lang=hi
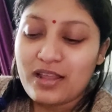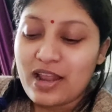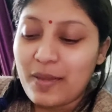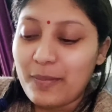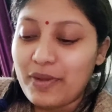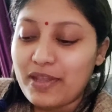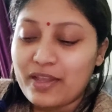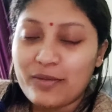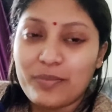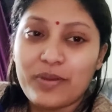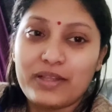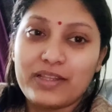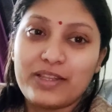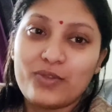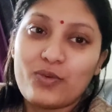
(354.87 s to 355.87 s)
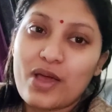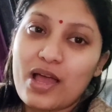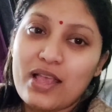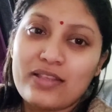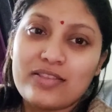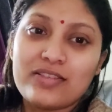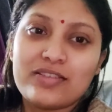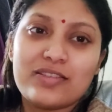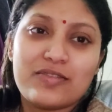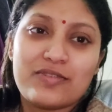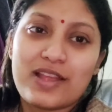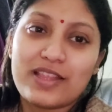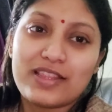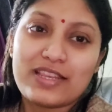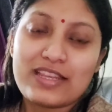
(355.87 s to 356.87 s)
आराम नहीं कर पाते तो आज
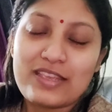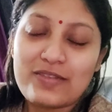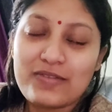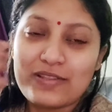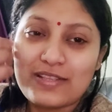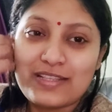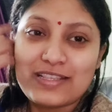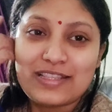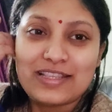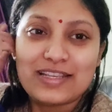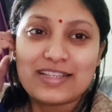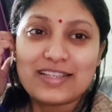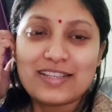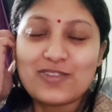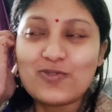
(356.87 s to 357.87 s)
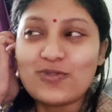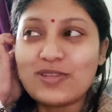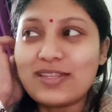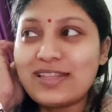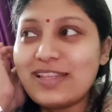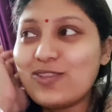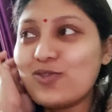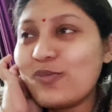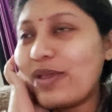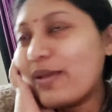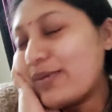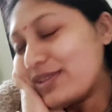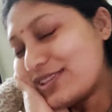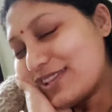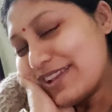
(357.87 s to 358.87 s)
शिवरात्रि की वजह से तक्ष की छुट्टी थी तो
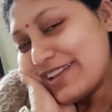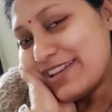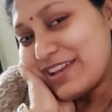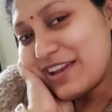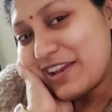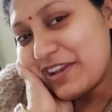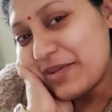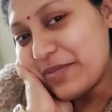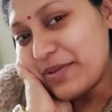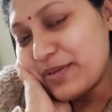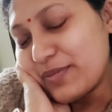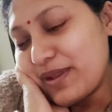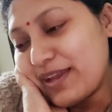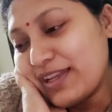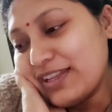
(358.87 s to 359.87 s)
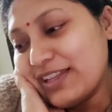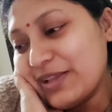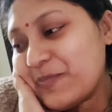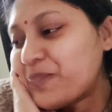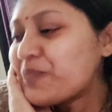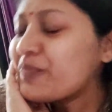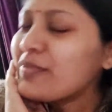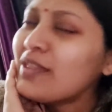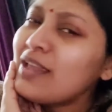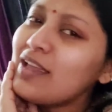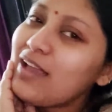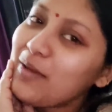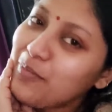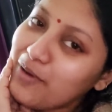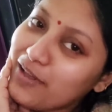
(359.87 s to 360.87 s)
मैं बस लेटी लेटे बस बैठी थी
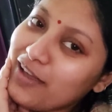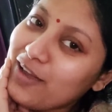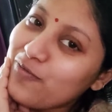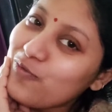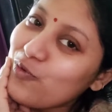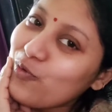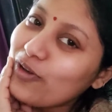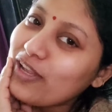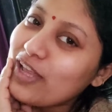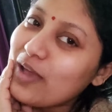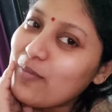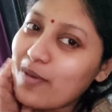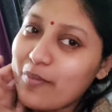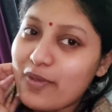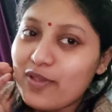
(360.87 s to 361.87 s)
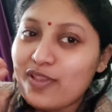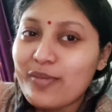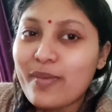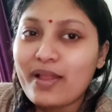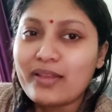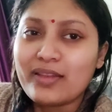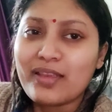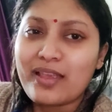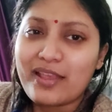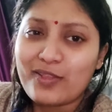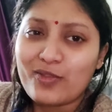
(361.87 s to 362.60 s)
अपने घर फ़ोन किया मम्मी से बात किया